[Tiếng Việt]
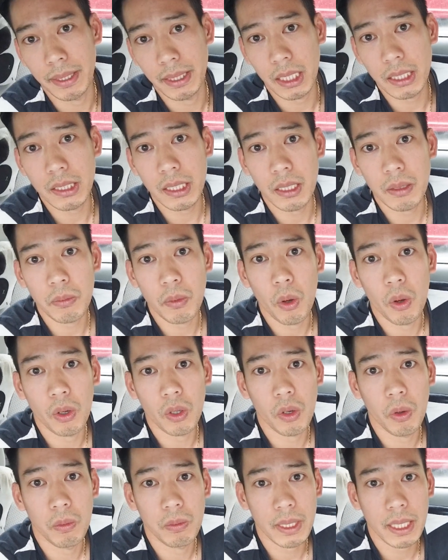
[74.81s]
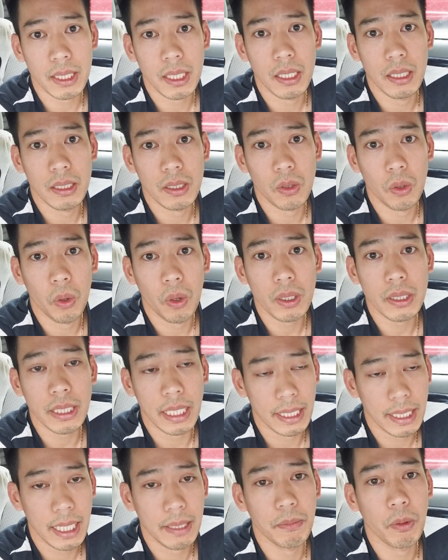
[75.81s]
mình sẽ chia buồn cùng gia đình của
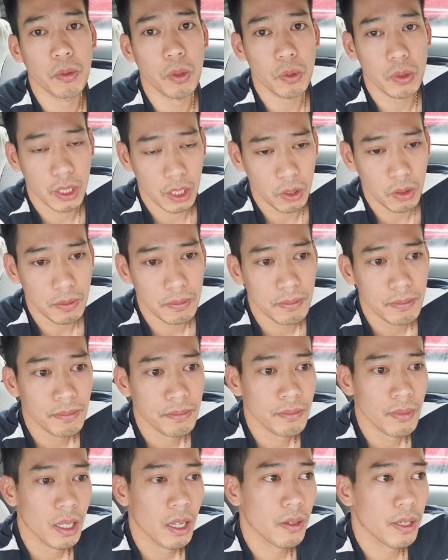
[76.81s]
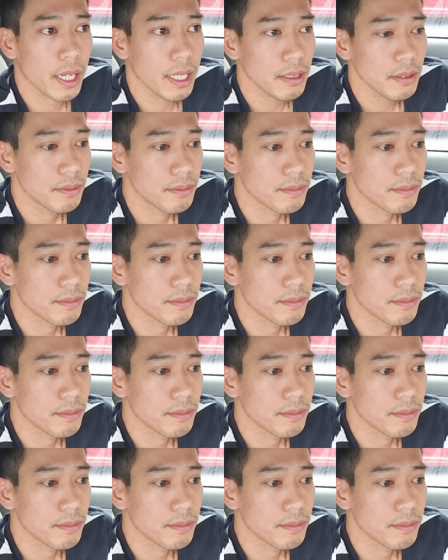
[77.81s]
chị này một chút xíu ok